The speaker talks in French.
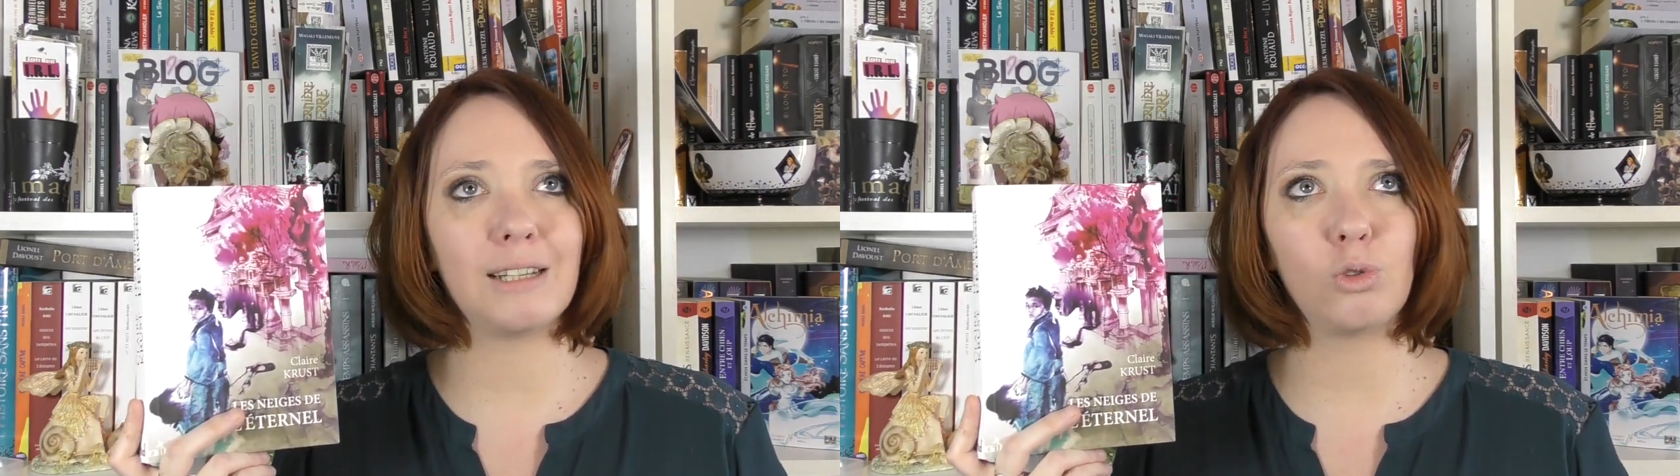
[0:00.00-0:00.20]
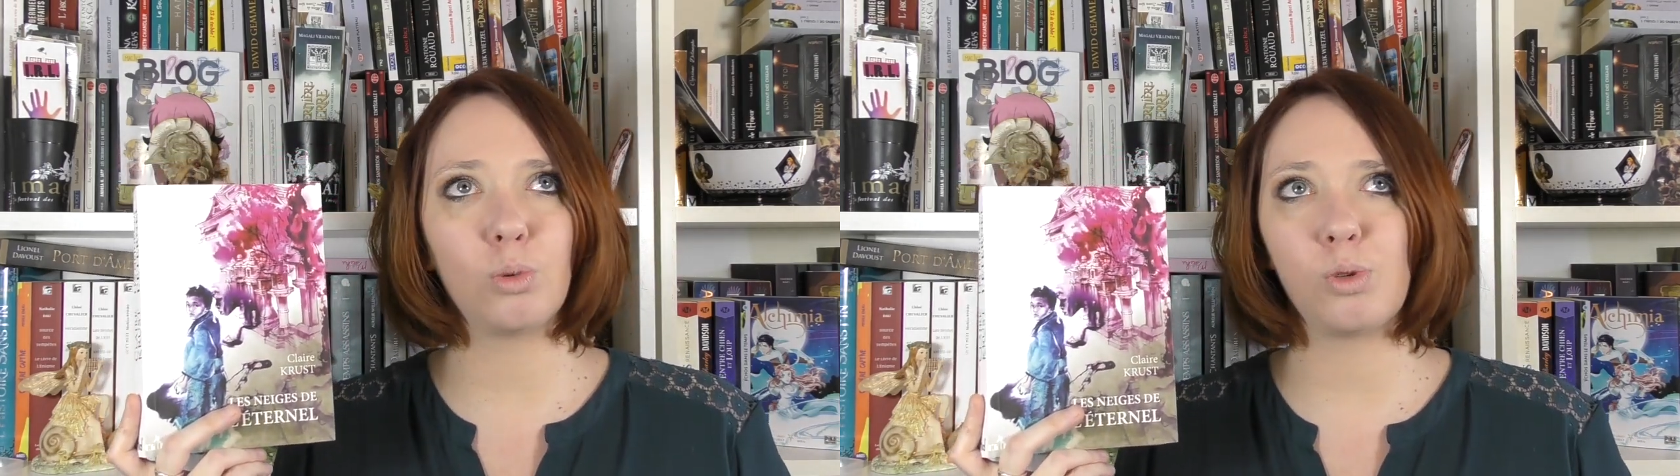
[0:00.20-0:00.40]

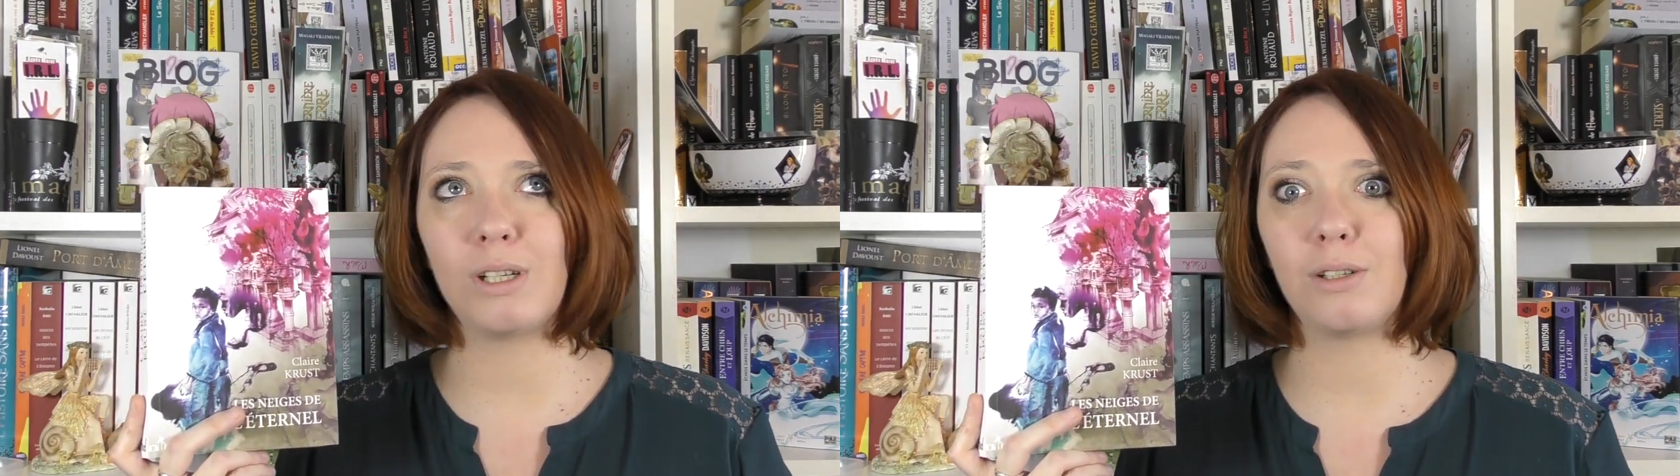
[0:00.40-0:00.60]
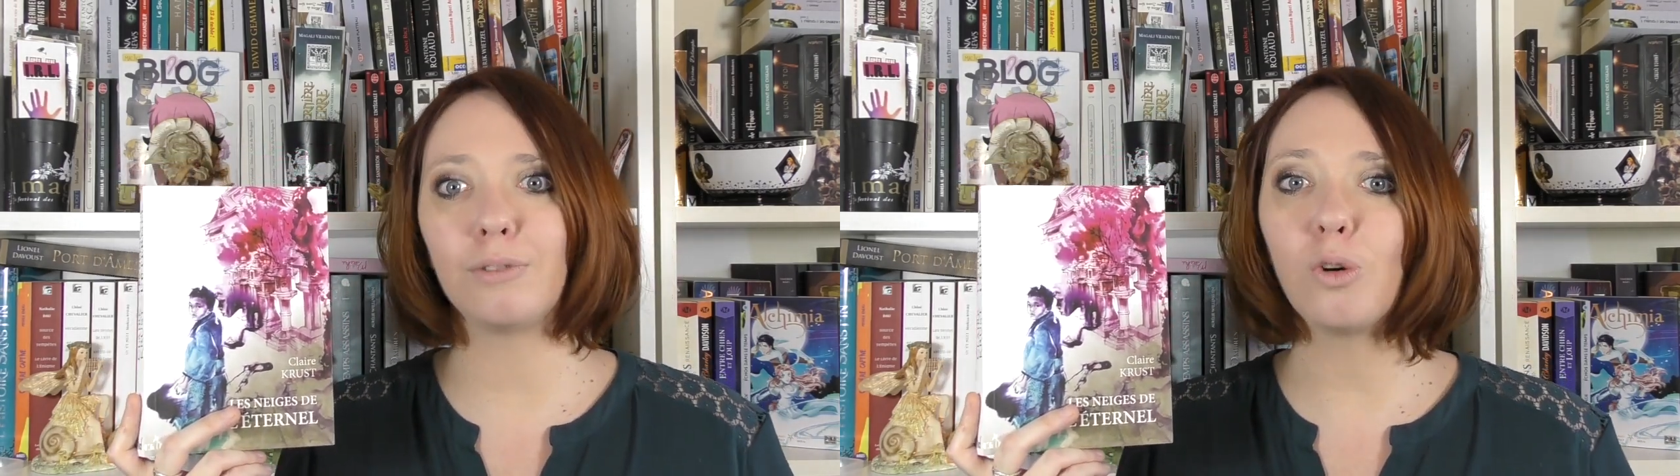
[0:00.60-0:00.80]
lecture pour
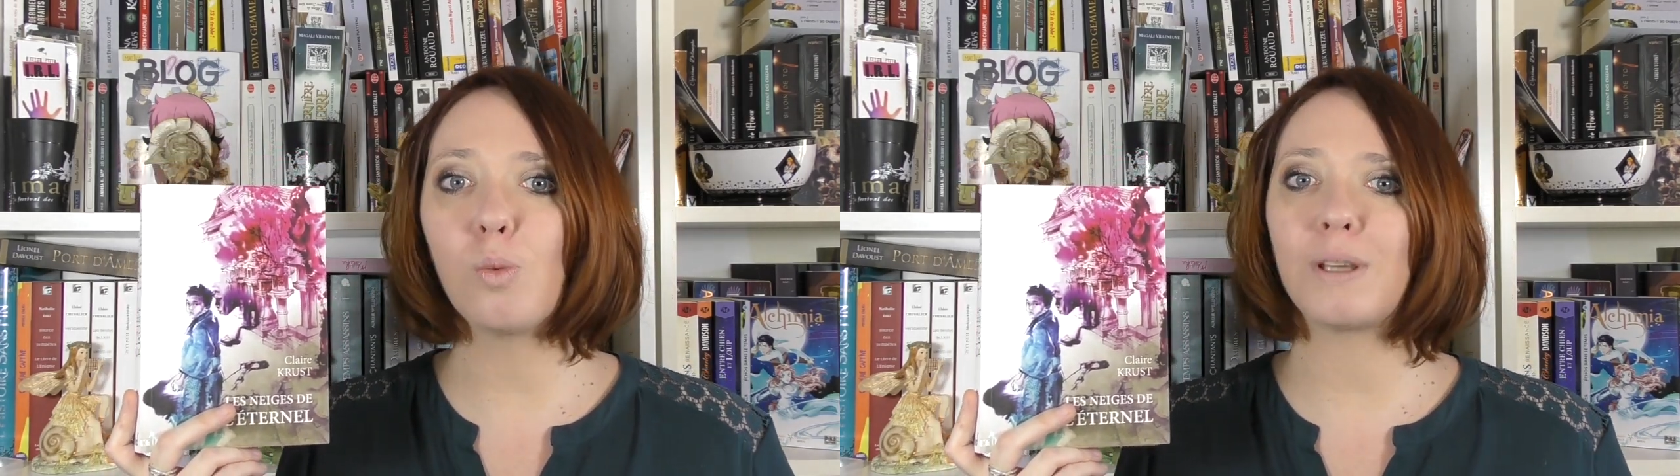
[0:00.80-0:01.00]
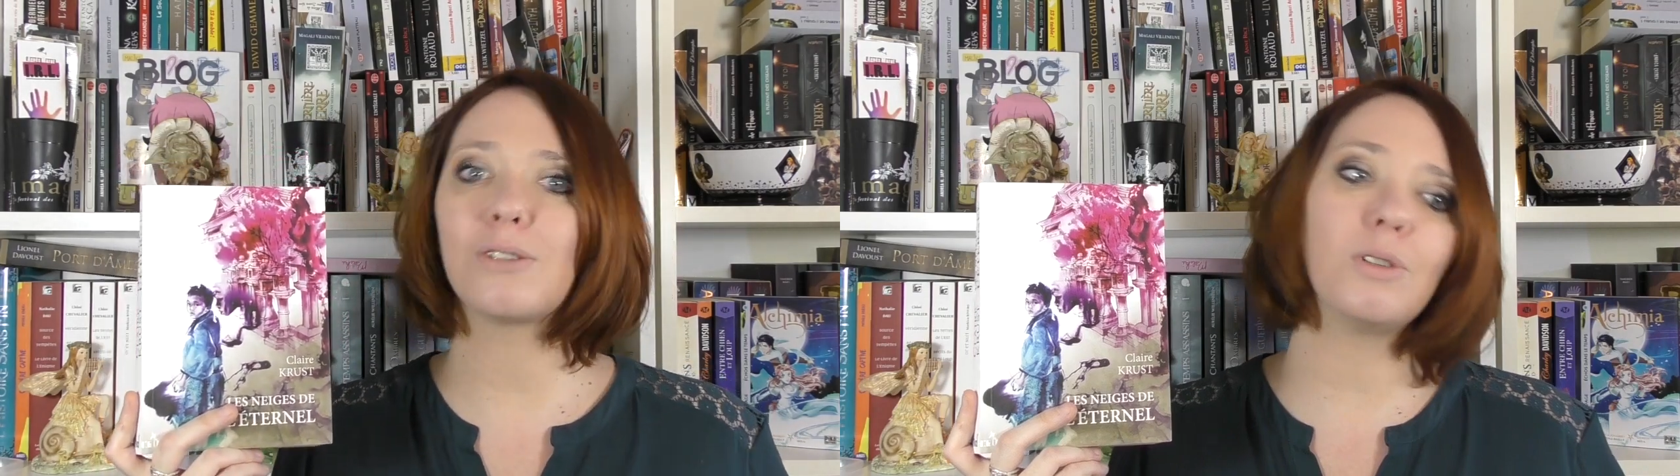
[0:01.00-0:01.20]
les
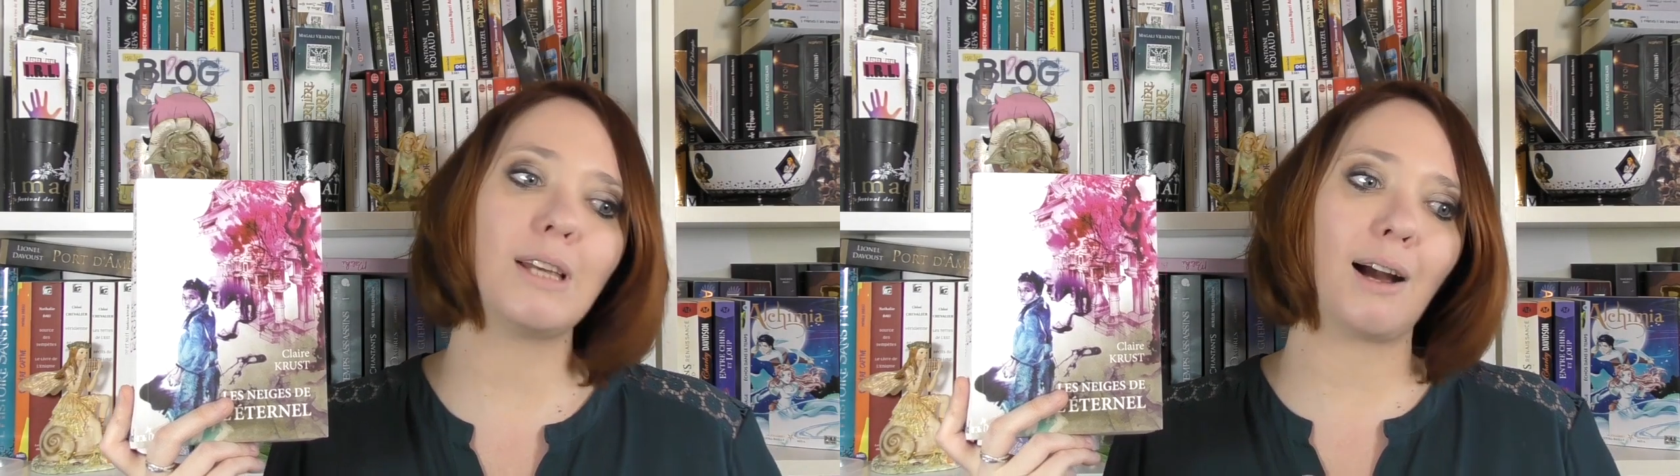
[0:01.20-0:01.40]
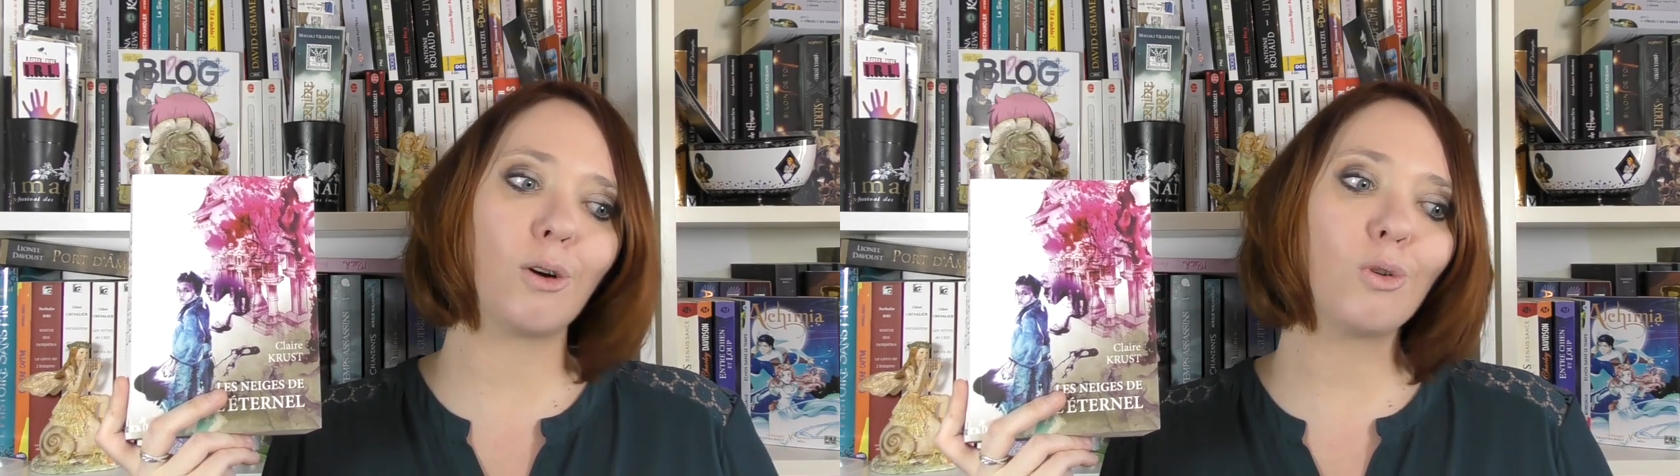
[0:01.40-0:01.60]
enfants parce qu'il
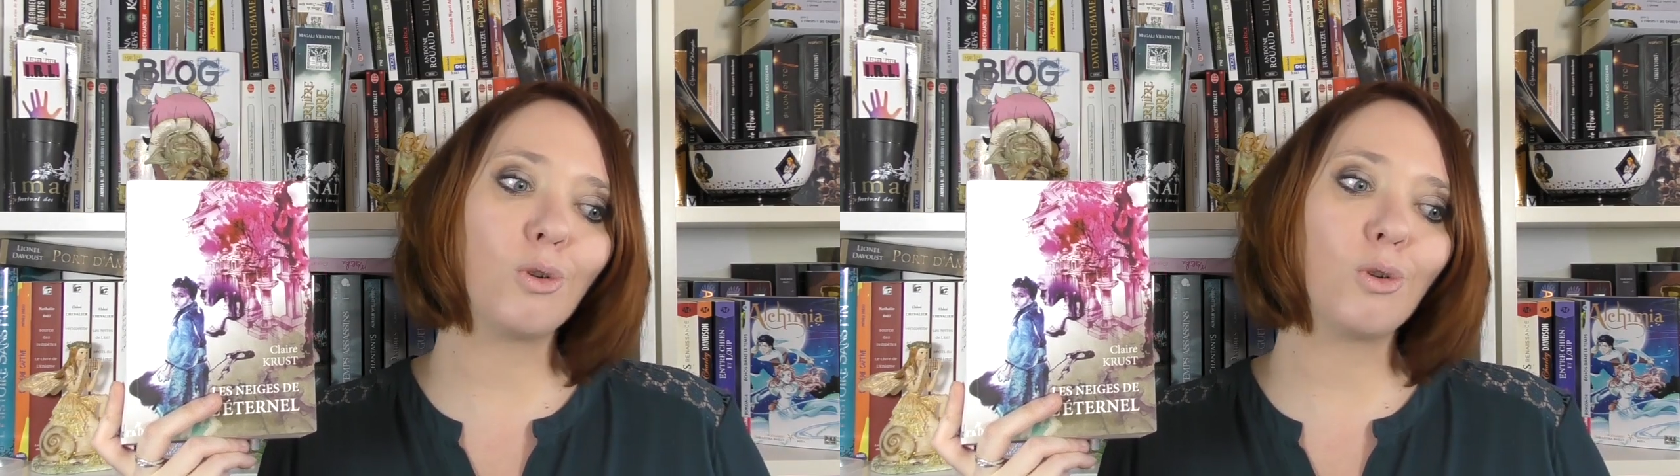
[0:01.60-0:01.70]
y a un